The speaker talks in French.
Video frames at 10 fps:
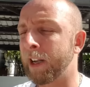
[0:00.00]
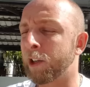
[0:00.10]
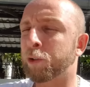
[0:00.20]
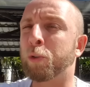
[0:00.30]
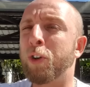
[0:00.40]

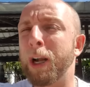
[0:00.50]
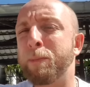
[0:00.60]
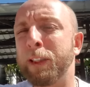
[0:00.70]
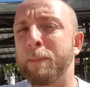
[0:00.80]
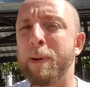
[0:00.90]
Ce qu'on n'aurait
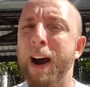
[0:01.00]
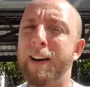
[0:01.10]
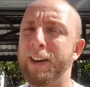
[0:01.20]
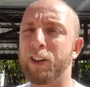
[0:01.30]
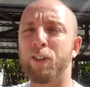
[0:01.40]
peut-être pas
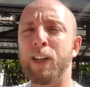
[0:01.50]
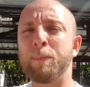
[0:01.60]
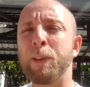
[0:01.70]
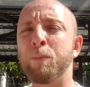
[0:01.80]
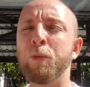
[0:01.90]
avec euh, les
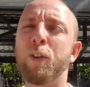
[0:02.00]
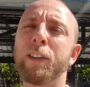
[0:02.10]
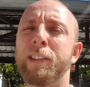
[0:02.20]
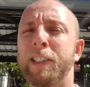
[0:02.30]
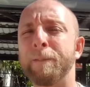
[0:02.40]
petites
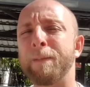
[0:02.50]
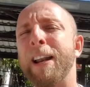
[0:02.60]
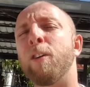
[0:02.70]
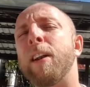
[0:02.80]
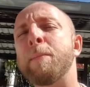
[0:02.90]
mouflottes ici.
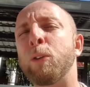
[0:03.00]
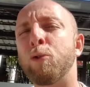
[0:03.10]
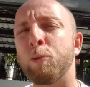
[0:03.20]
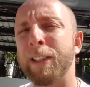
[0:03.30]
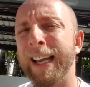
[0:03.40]
Allez, on va les mettre tout
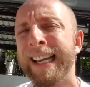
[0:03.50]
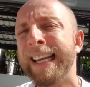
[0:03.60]
de suite